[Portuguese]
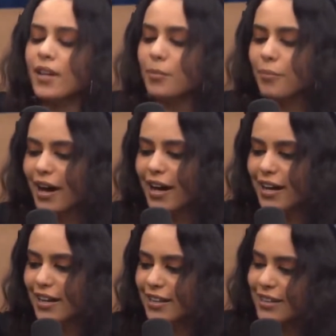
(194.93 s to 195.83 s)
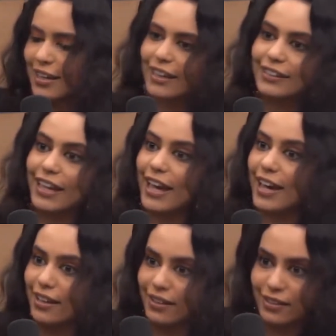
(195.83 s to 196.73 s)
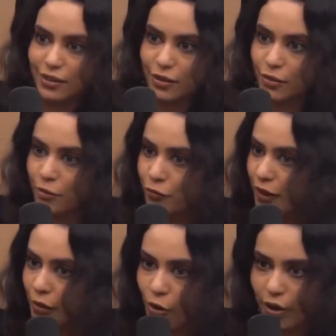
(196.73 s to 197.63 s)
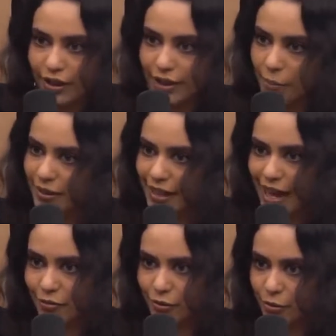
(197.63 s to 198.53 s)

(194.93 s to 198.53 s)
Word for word: mas aí a Terra ficou inabitável.